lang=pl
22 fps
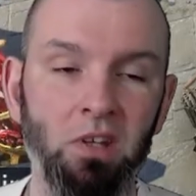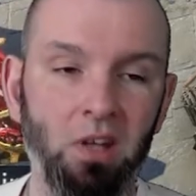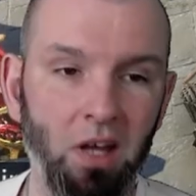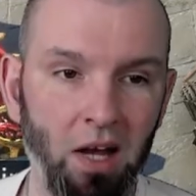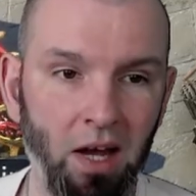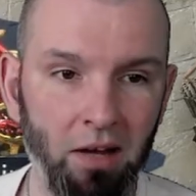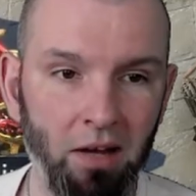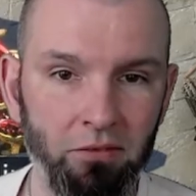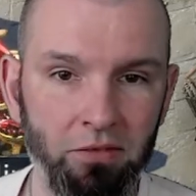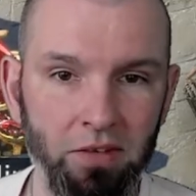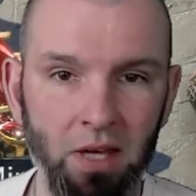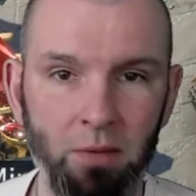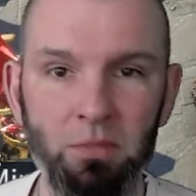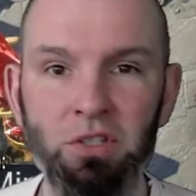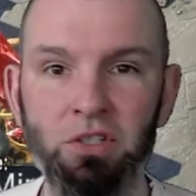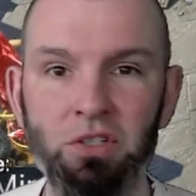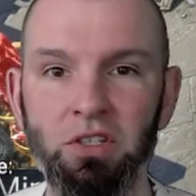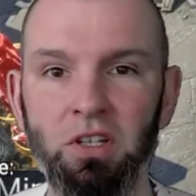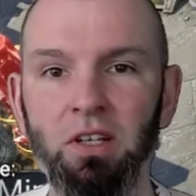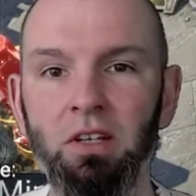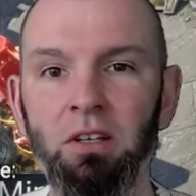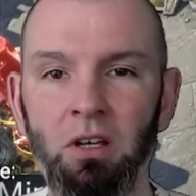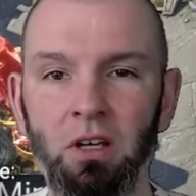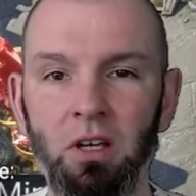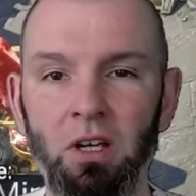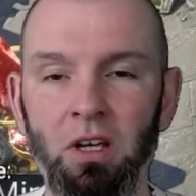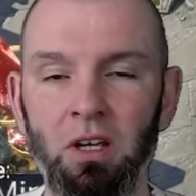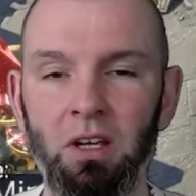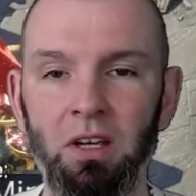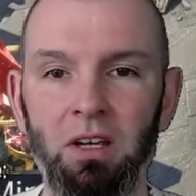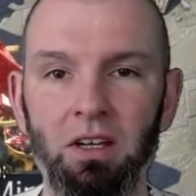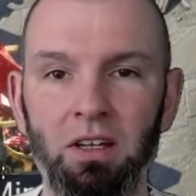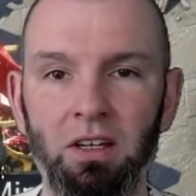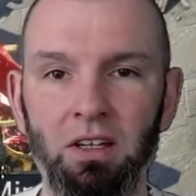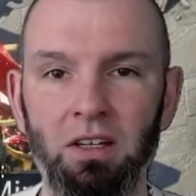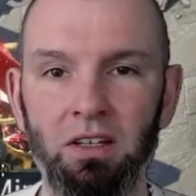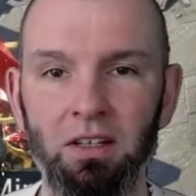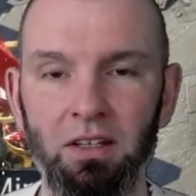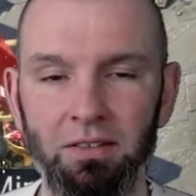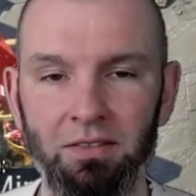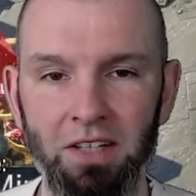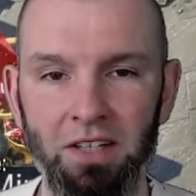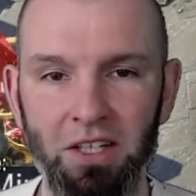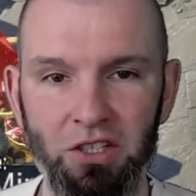A wiemy, że
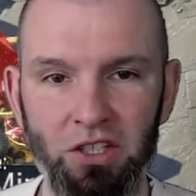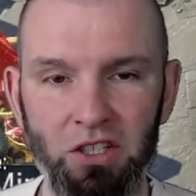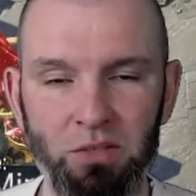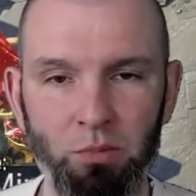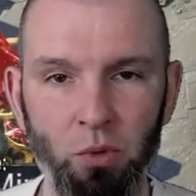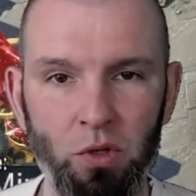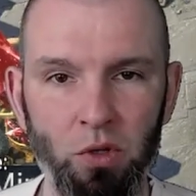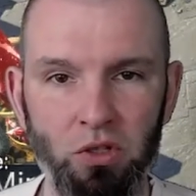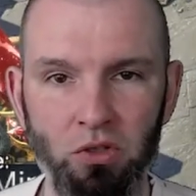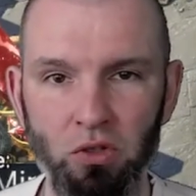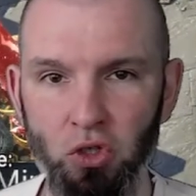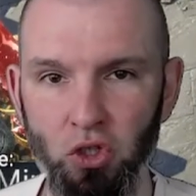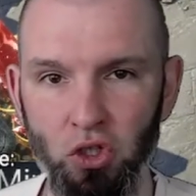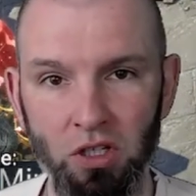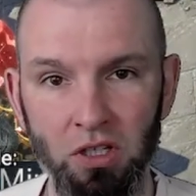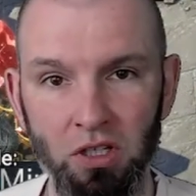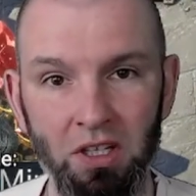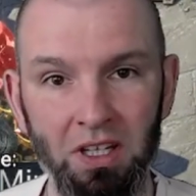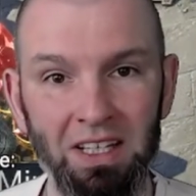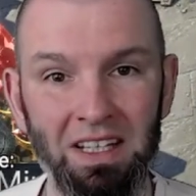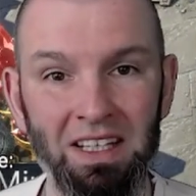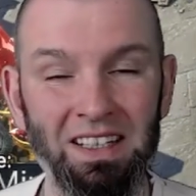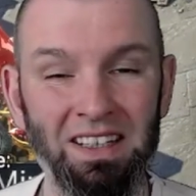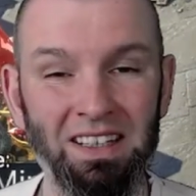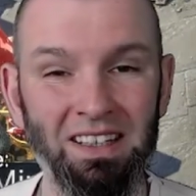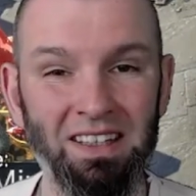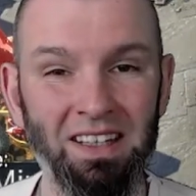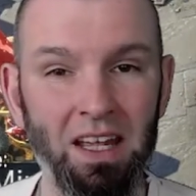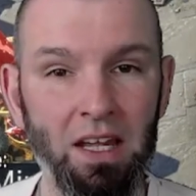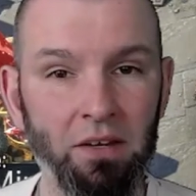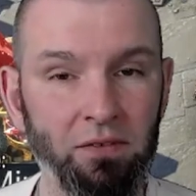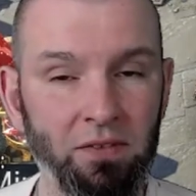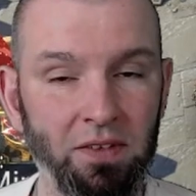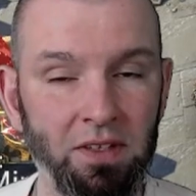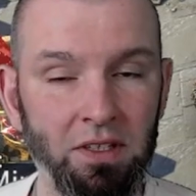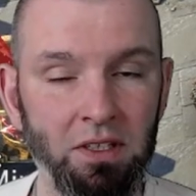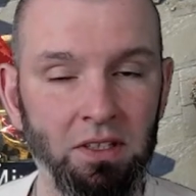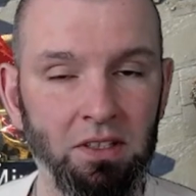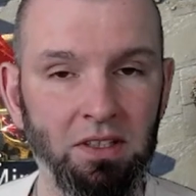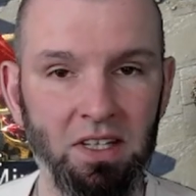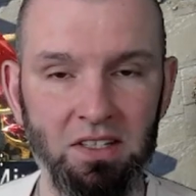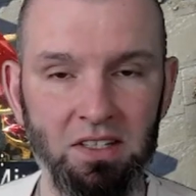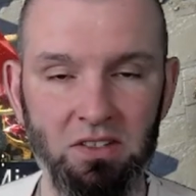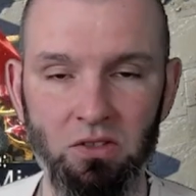e, w naszej społeczności nerfy
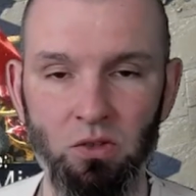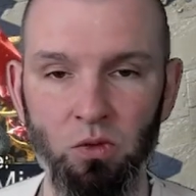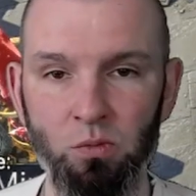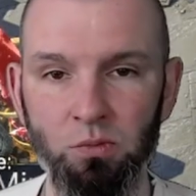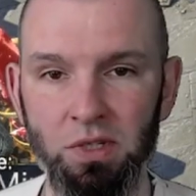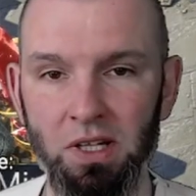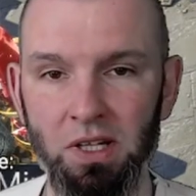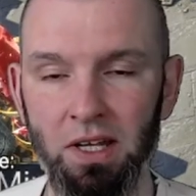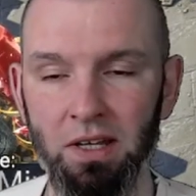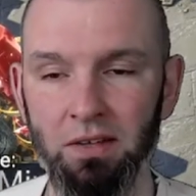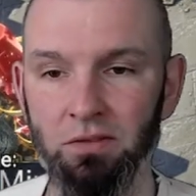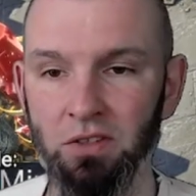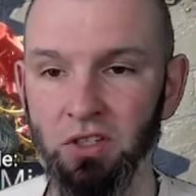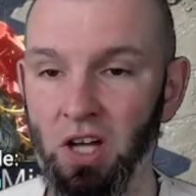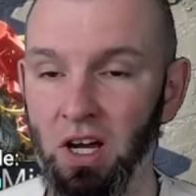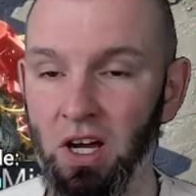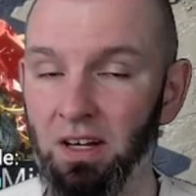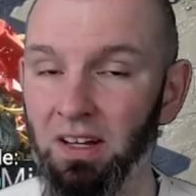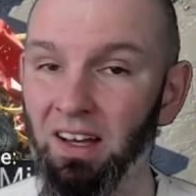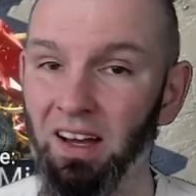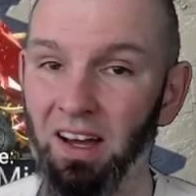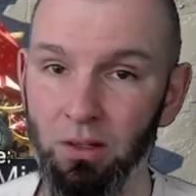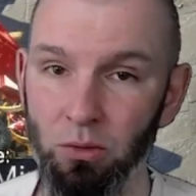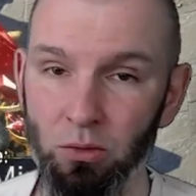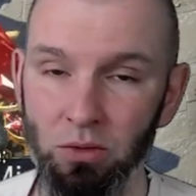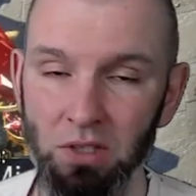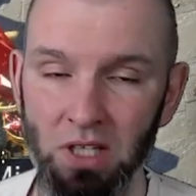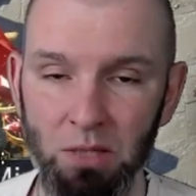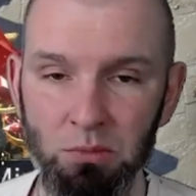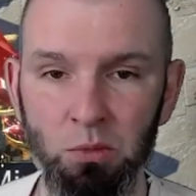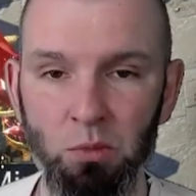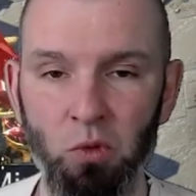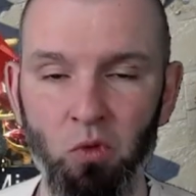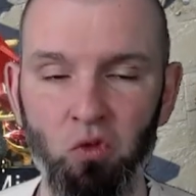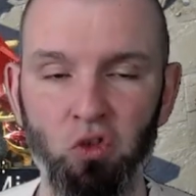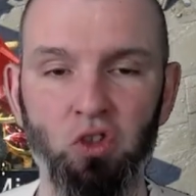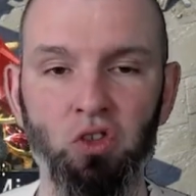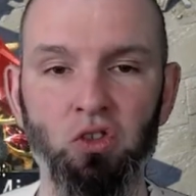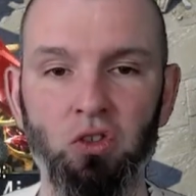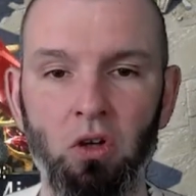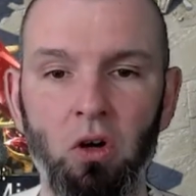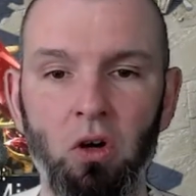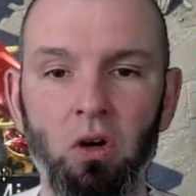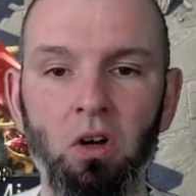nie są mile widziane. A tutaj mimo
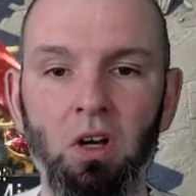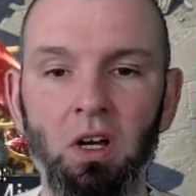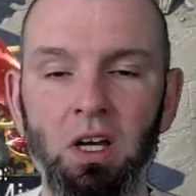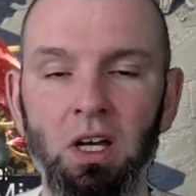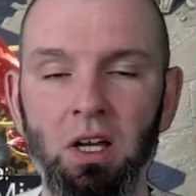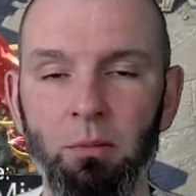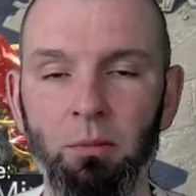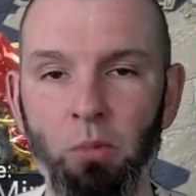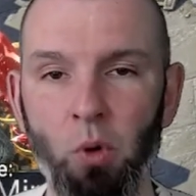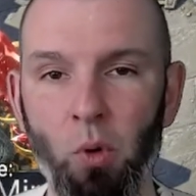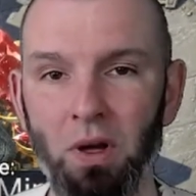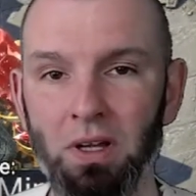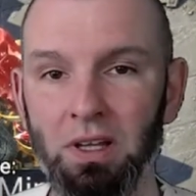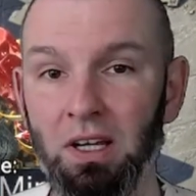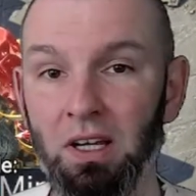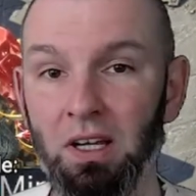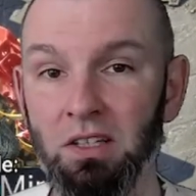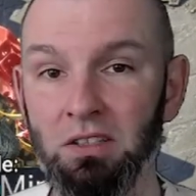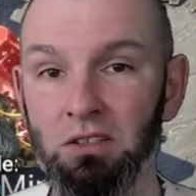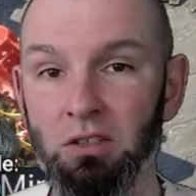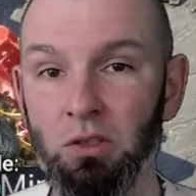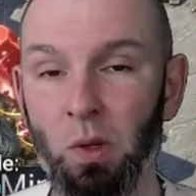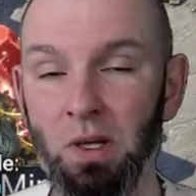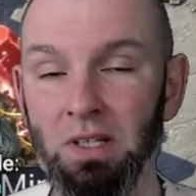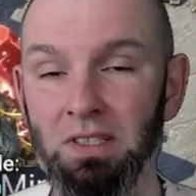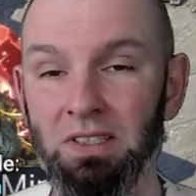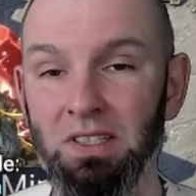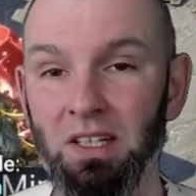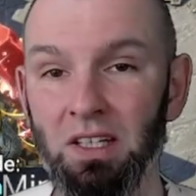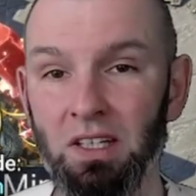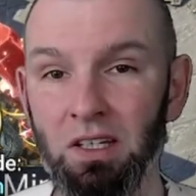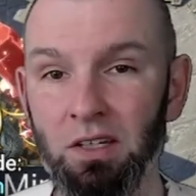wszystko była taka sytuacja.